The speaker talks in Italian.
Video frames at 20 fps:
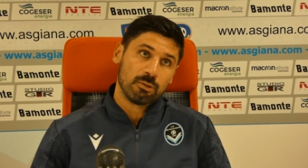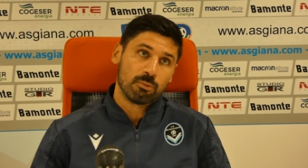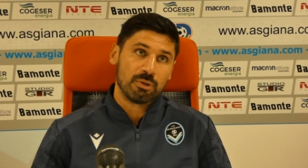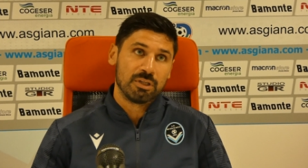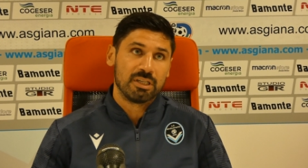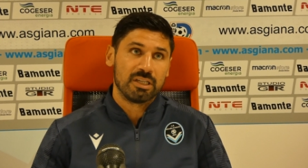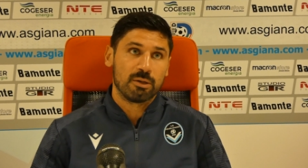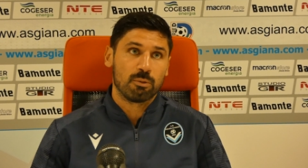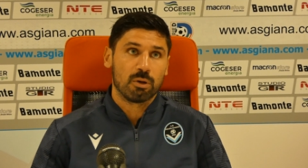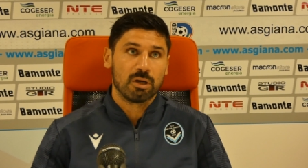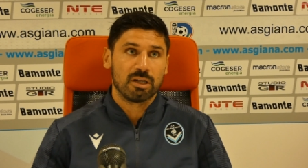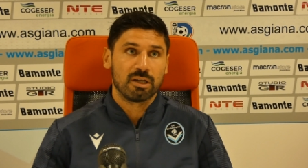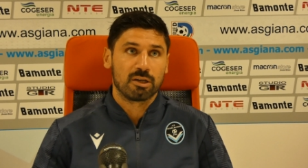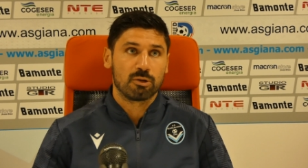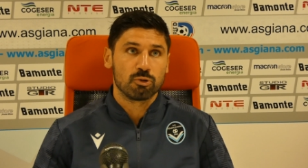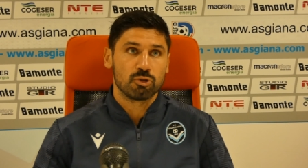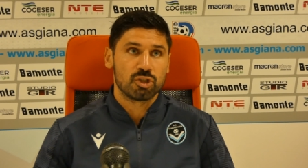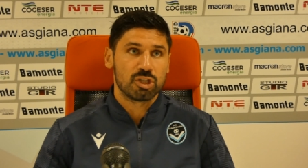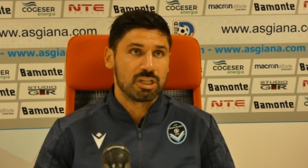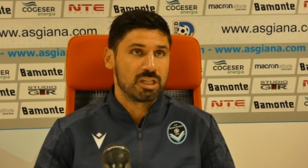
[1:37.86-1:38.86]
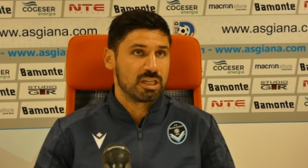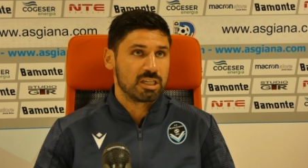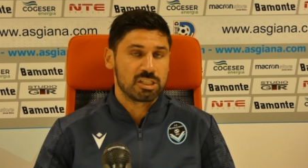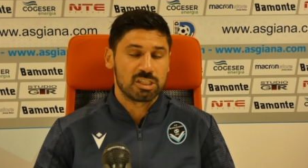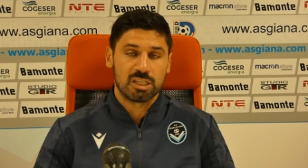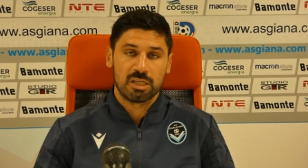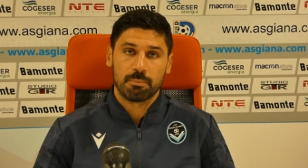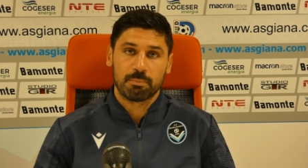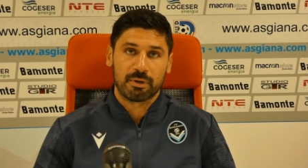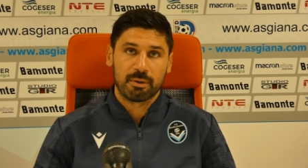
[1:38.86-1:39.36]
quindi concedere
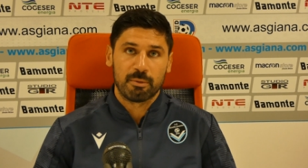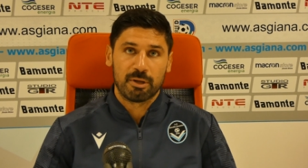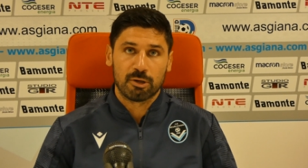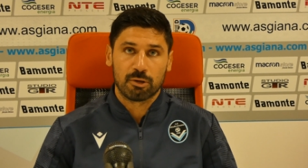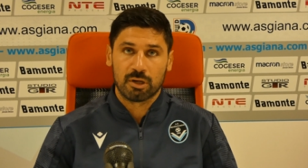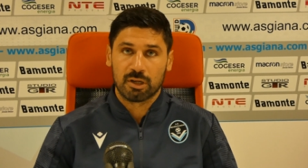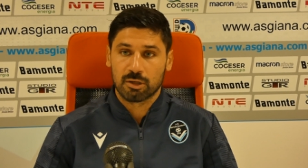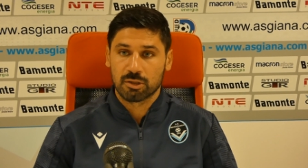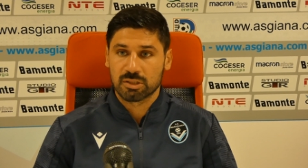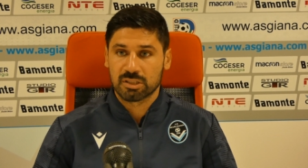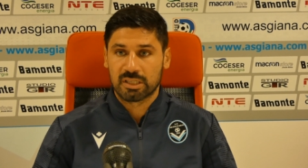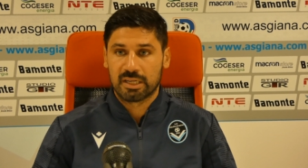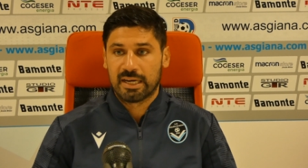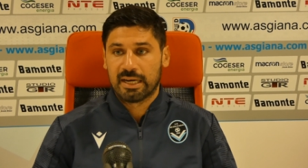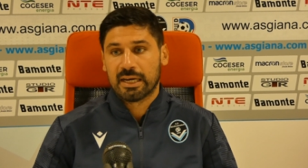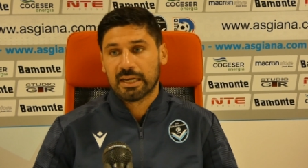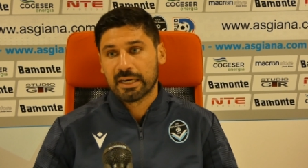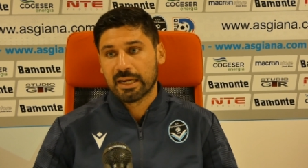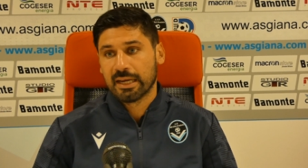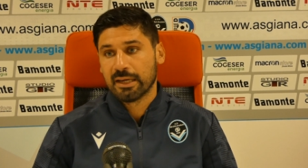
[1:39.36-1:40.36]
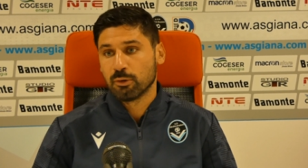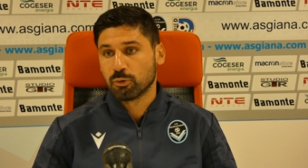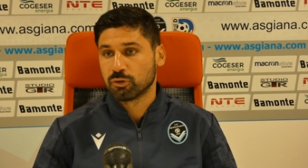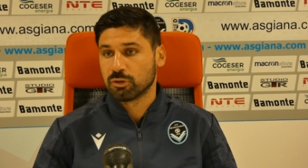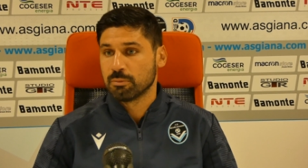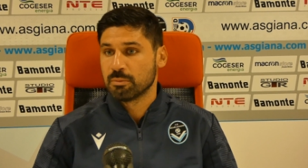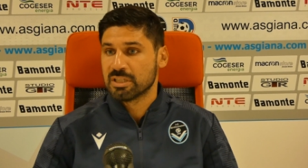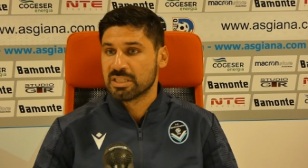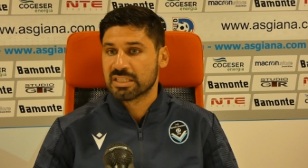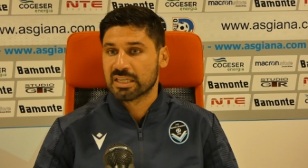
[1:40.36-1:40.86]
sempre meno la nostra area e
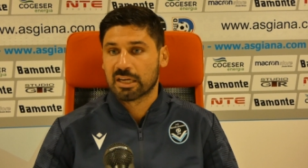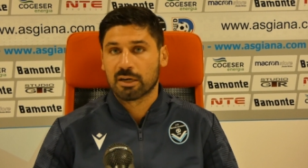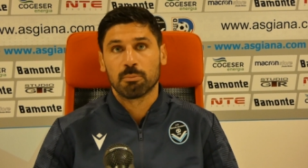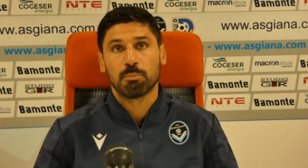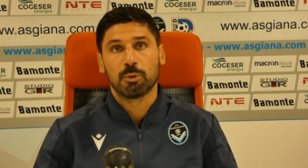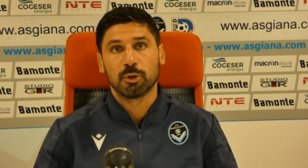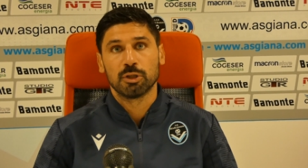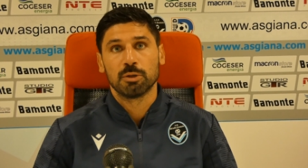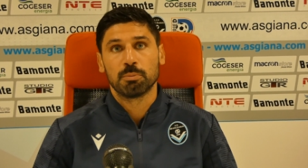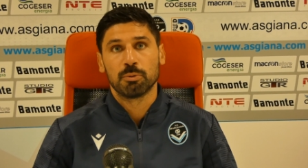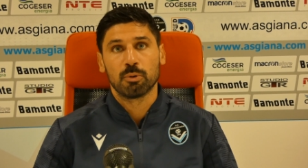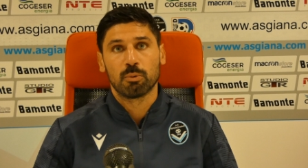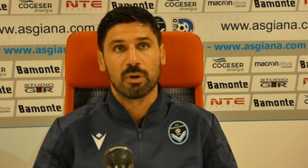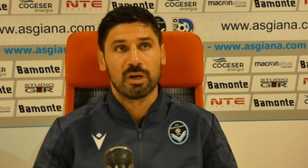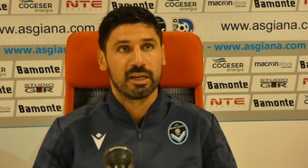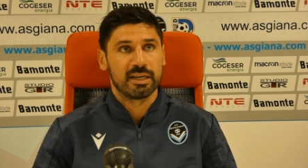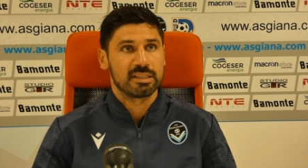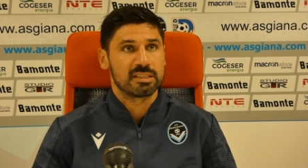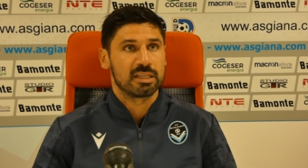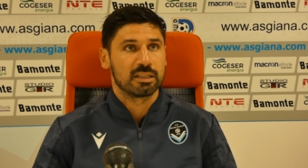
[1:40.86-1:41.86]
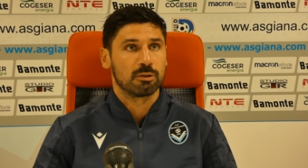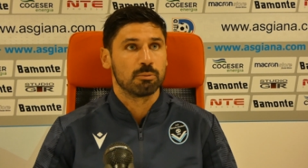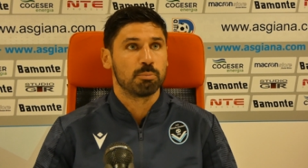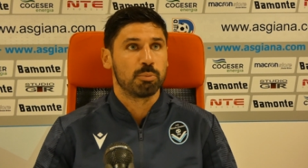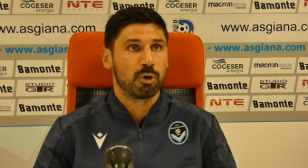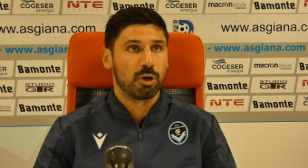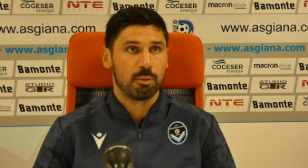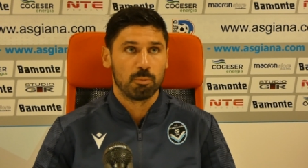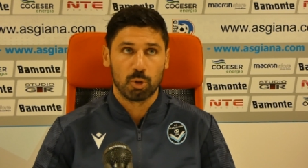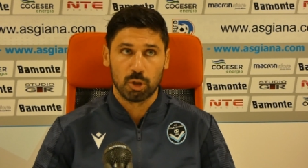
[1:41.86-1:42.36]
ottimizzare un po' di più quella che è stata un
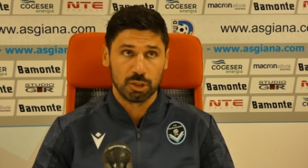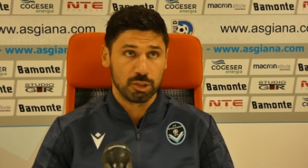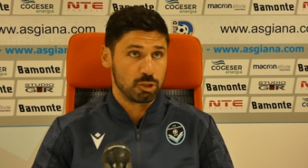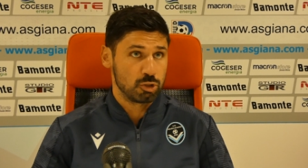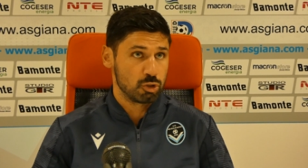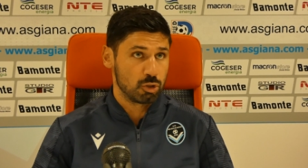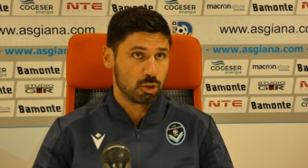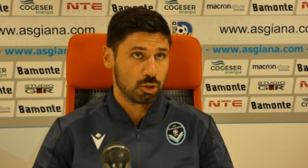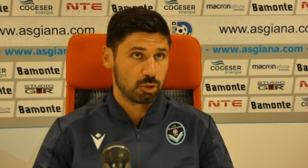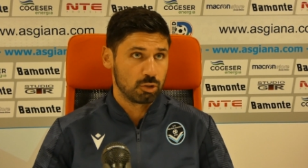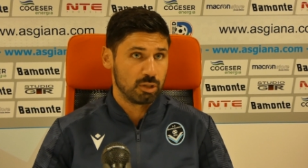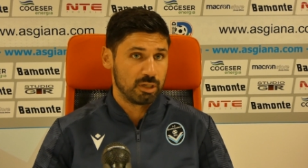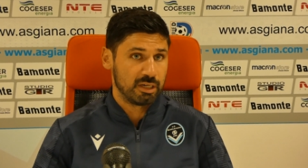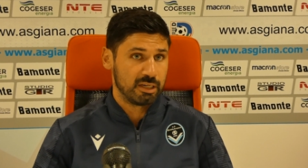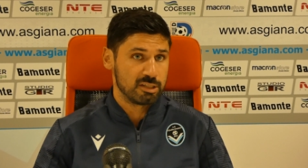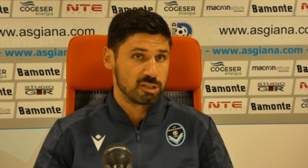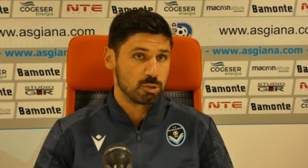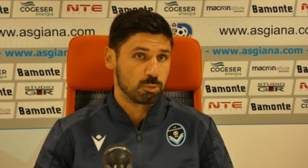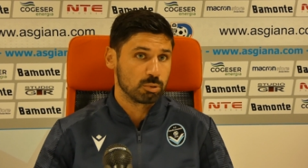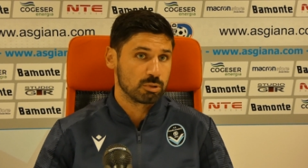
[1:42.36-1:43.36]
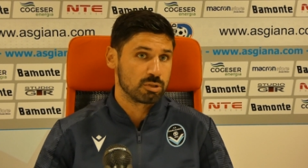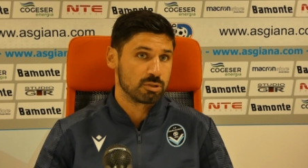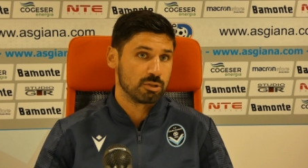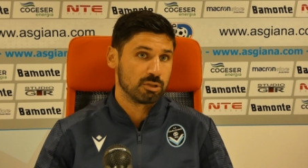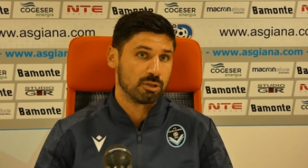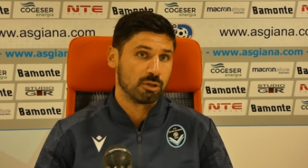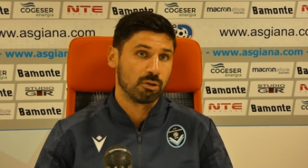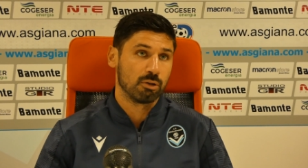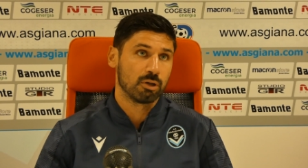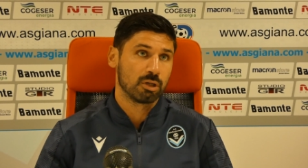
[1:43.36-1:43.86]
po' la mole di gioco e le situazioni
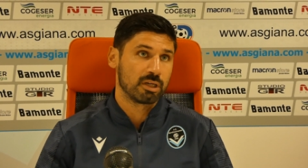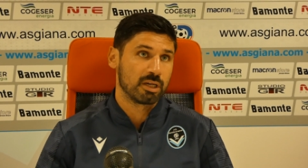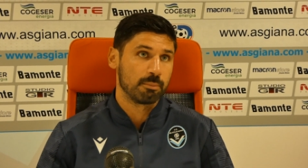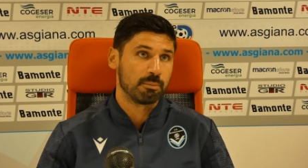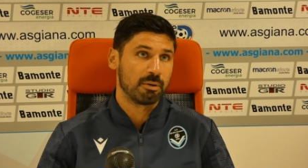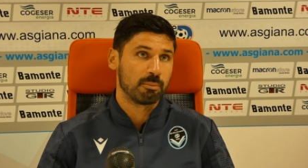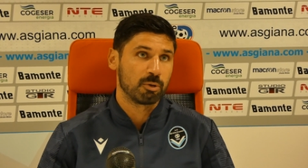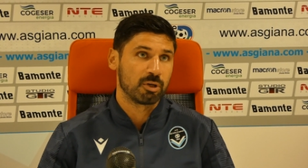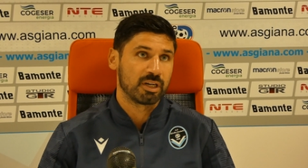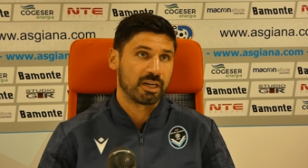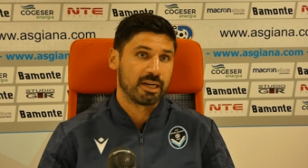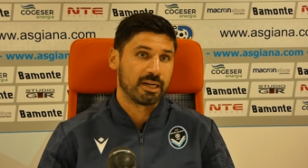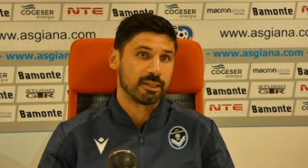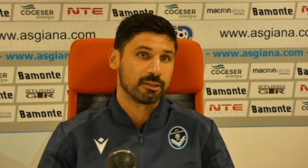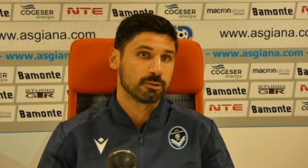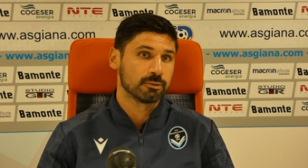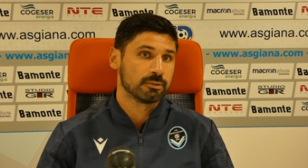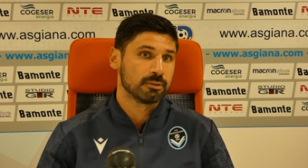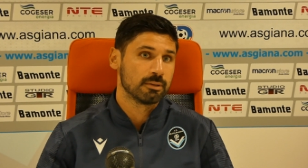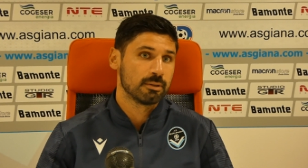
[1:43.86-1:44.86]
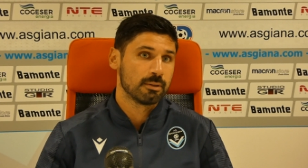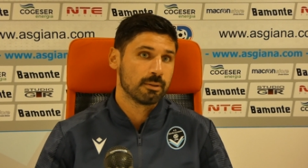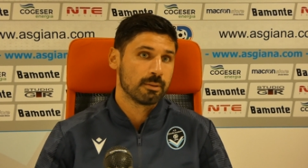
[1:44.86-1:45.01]
da gol che abbiamo creato.